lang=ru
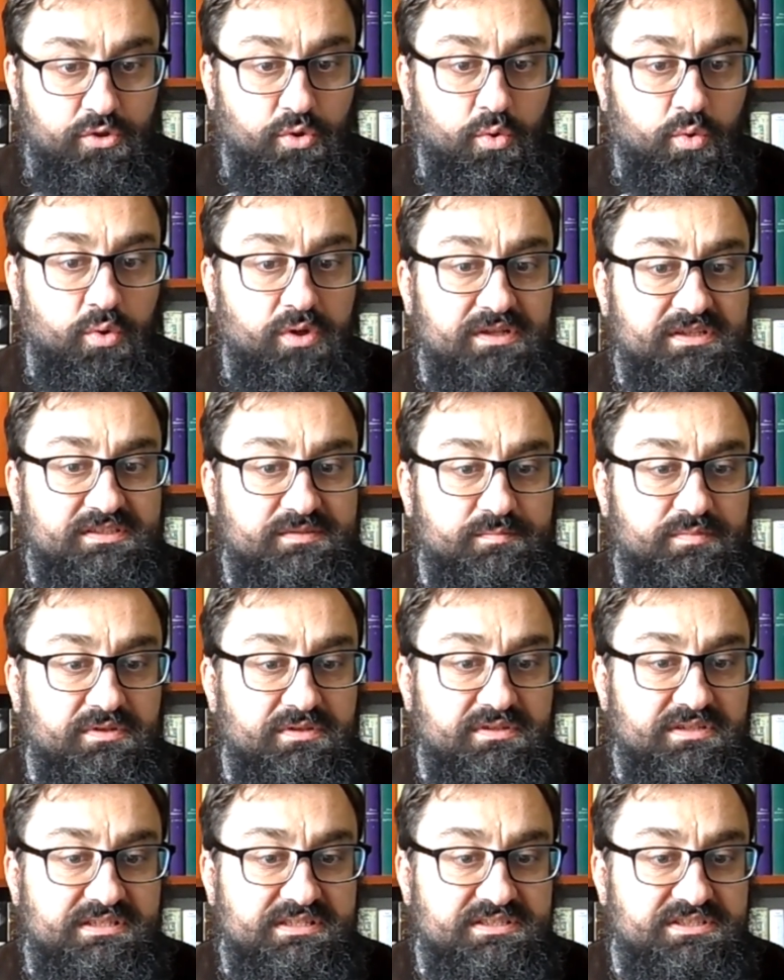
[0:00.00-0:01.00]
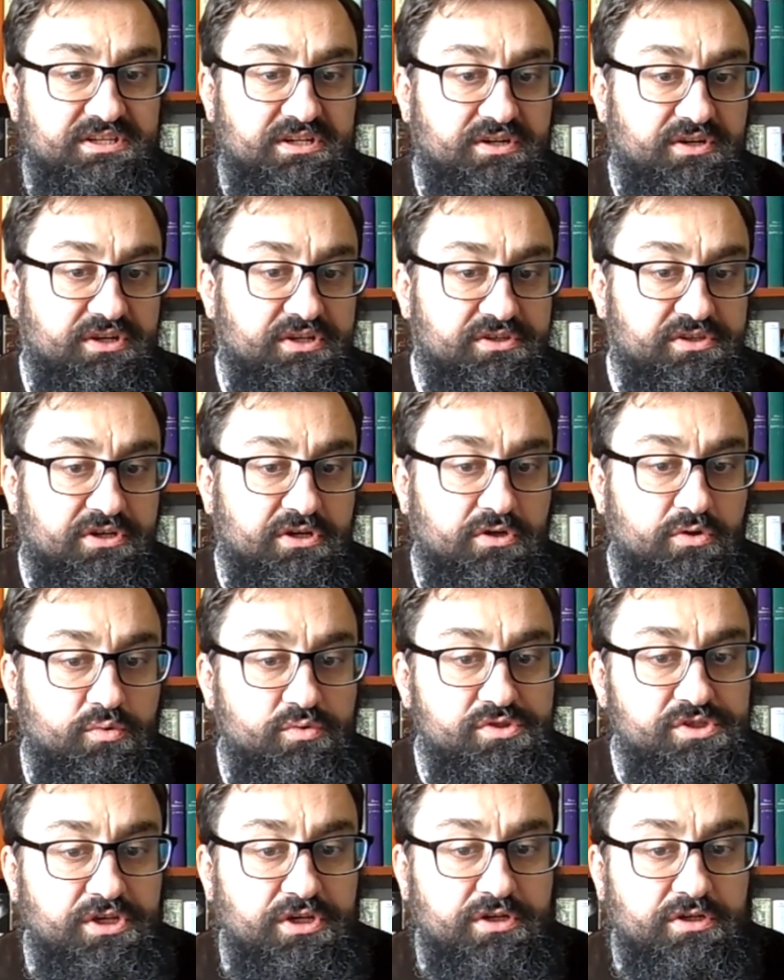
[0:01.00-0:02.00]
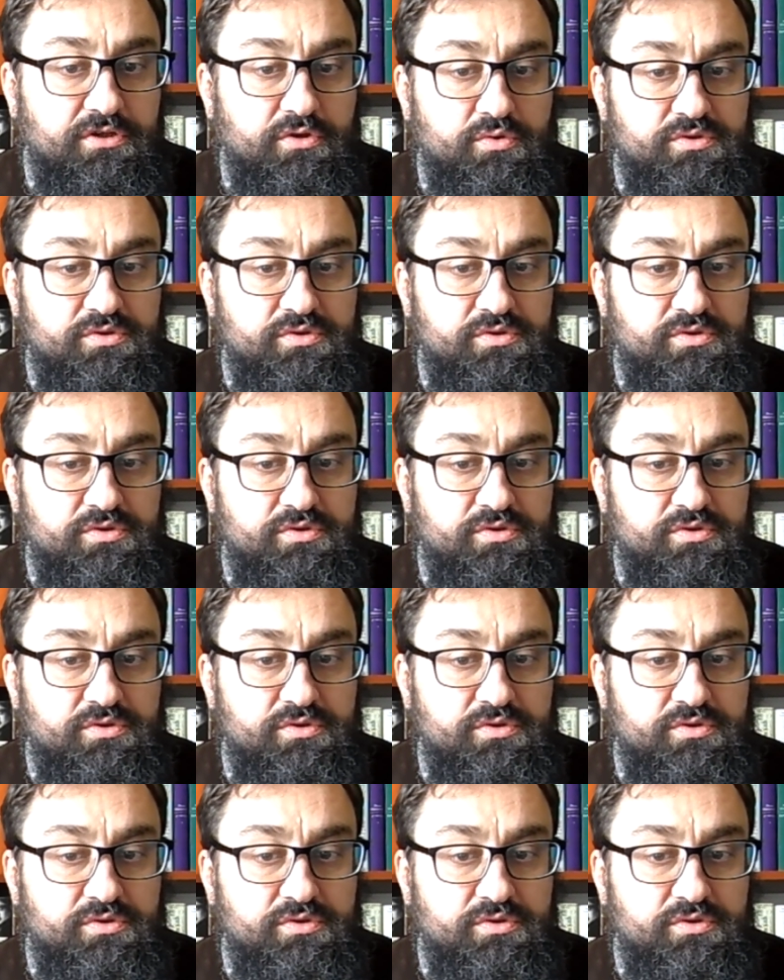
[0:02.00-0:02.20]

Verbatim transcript: Но Уэллс был из тех редких людей,